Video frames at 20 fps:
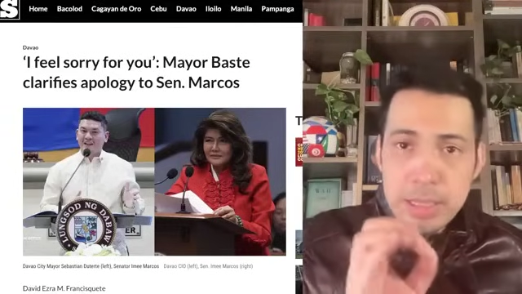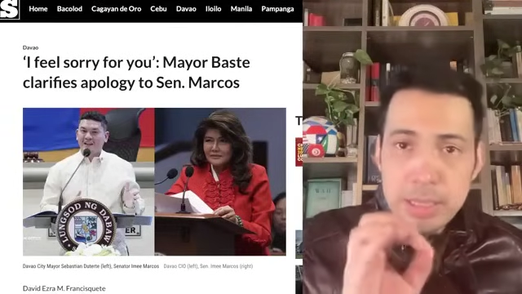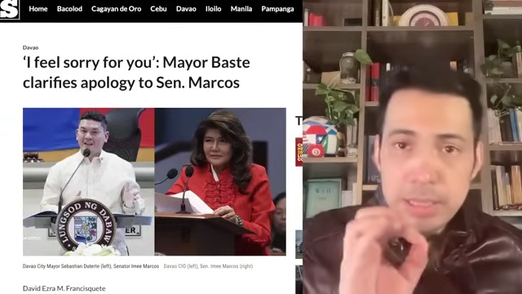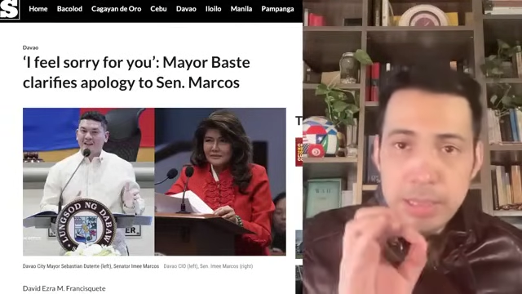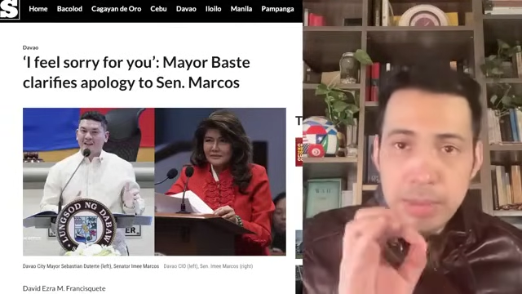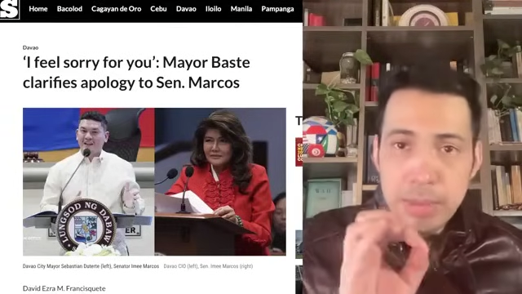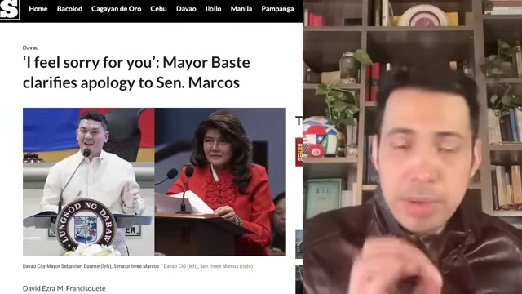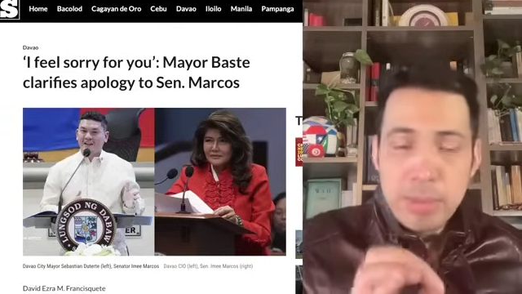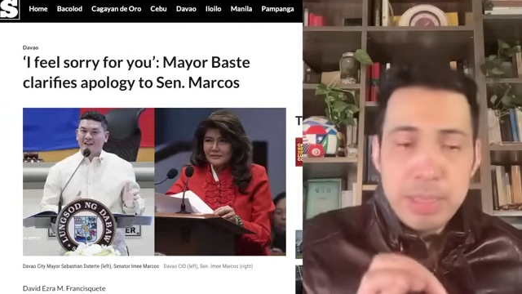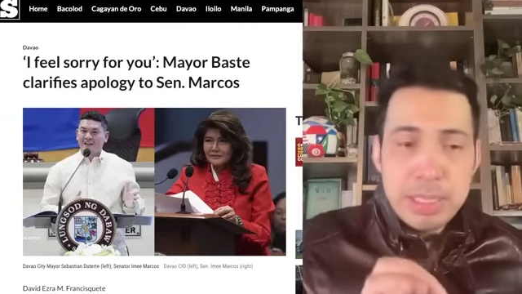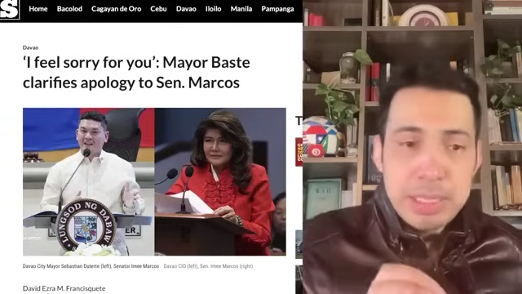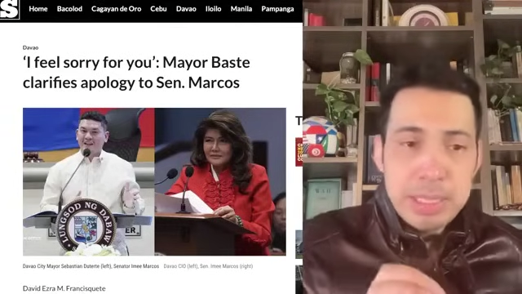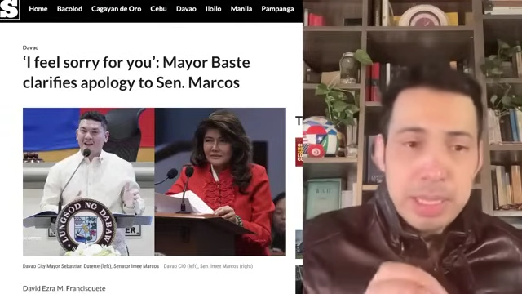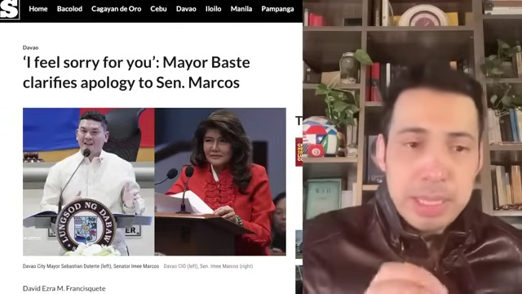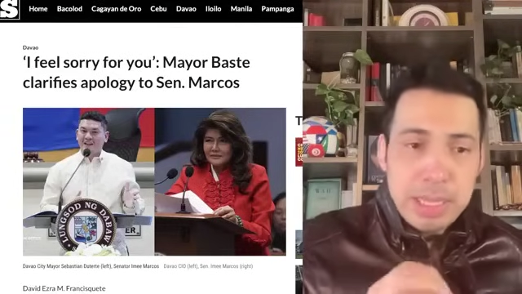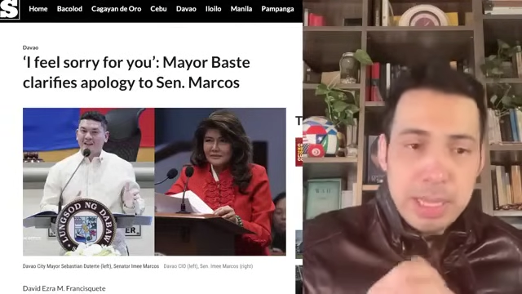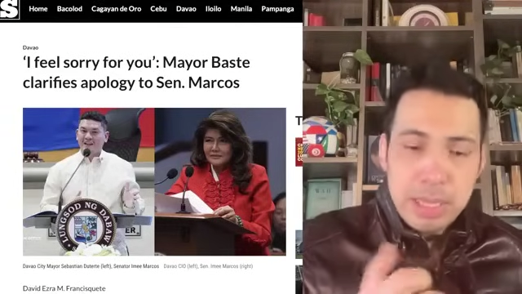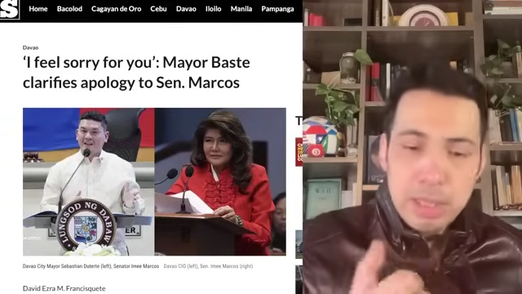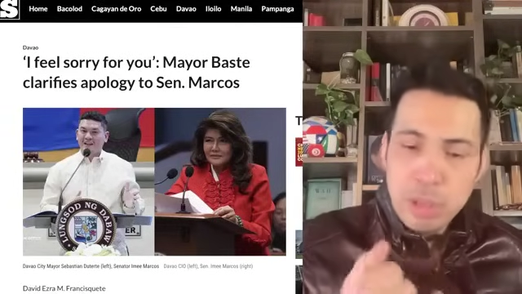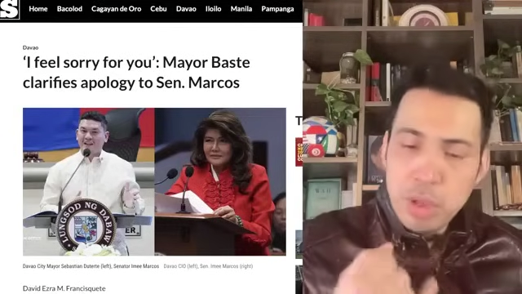sa mga
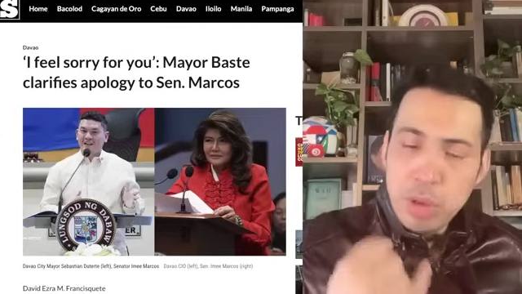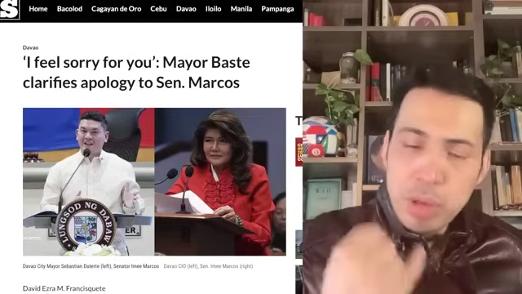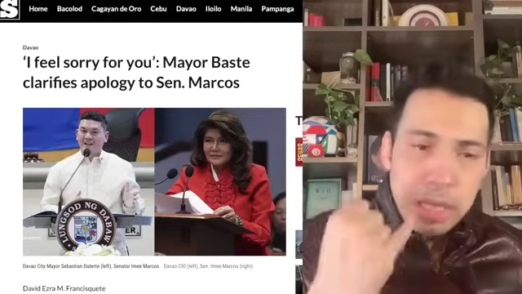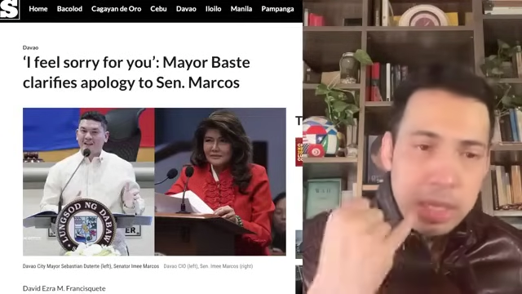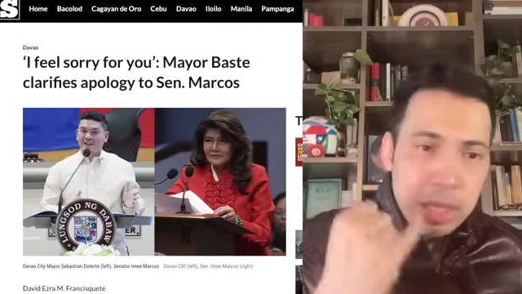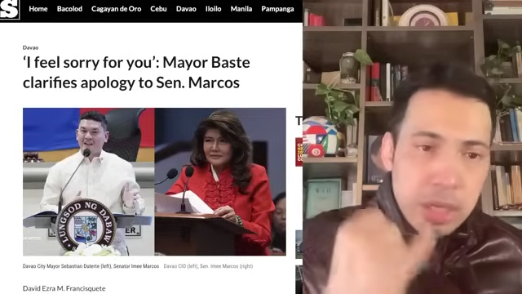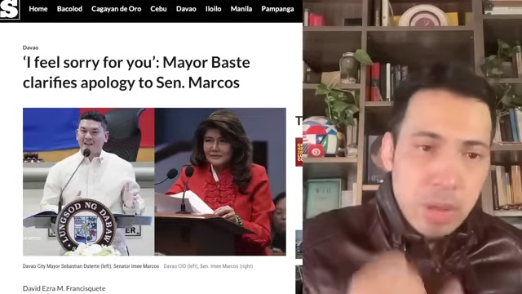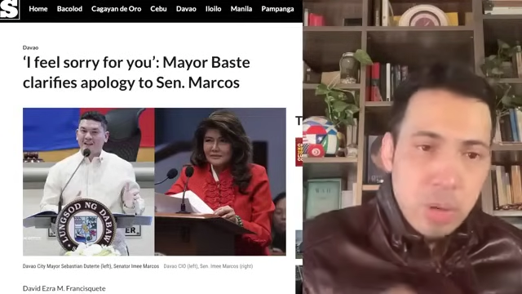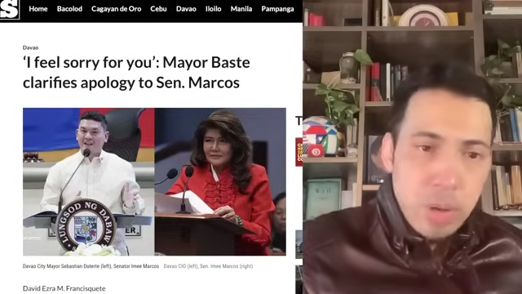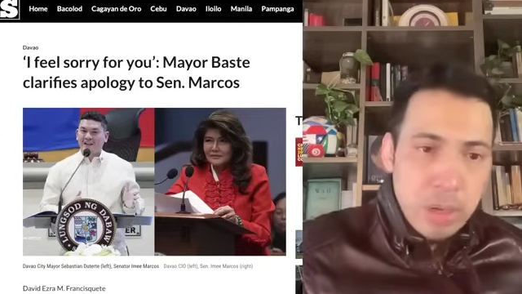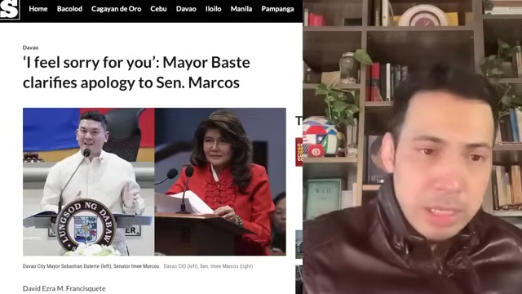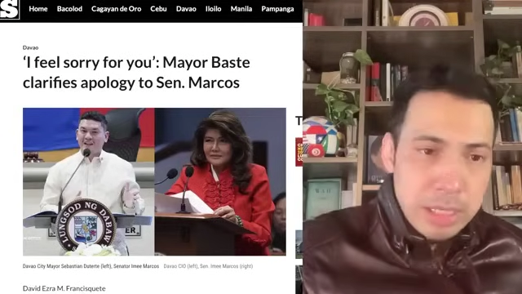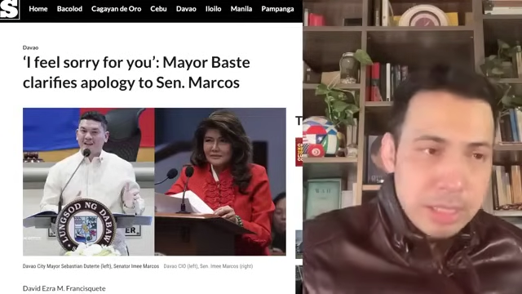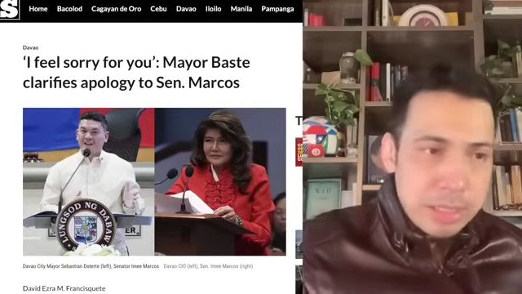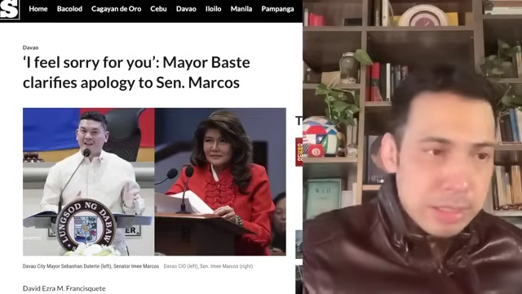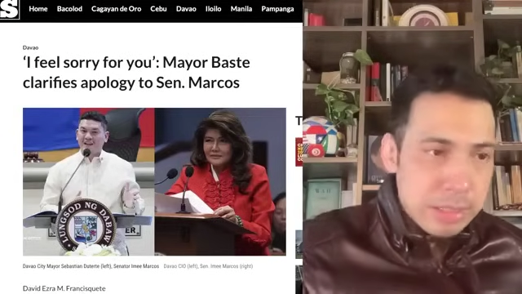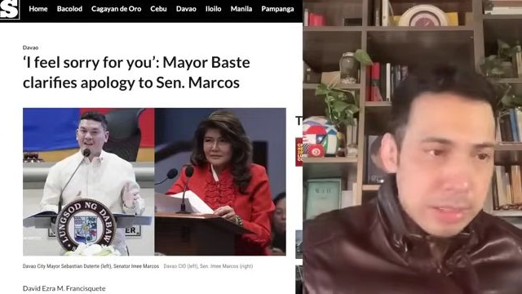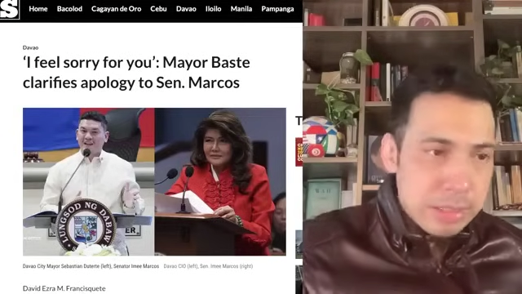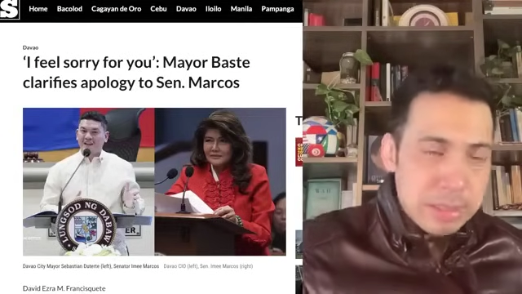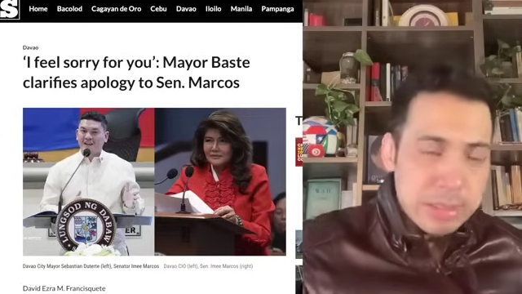bansang yan, yung
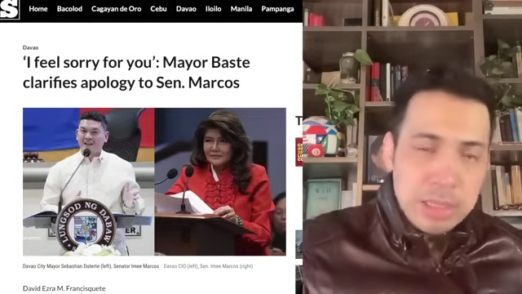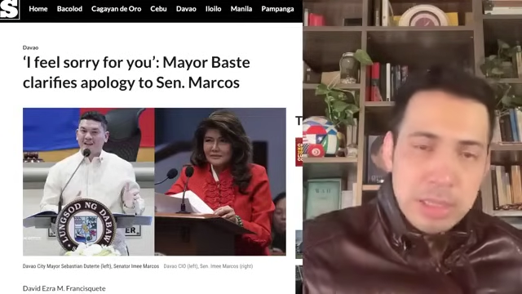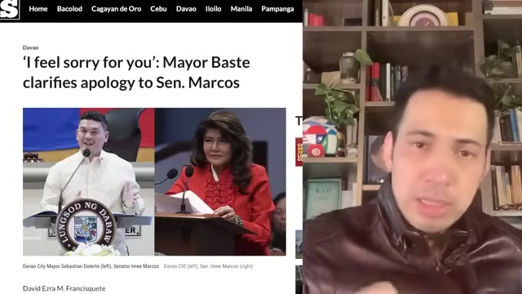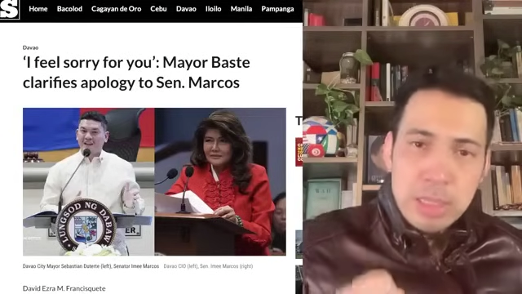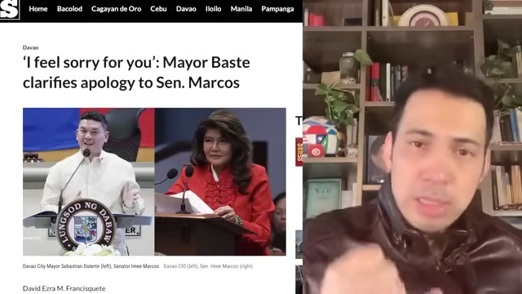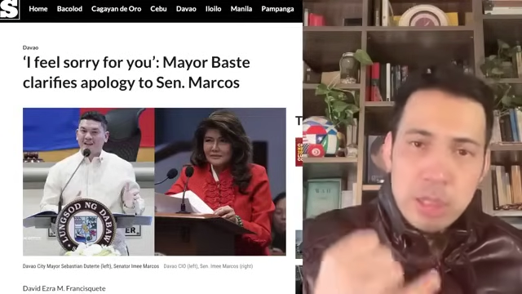inequalities,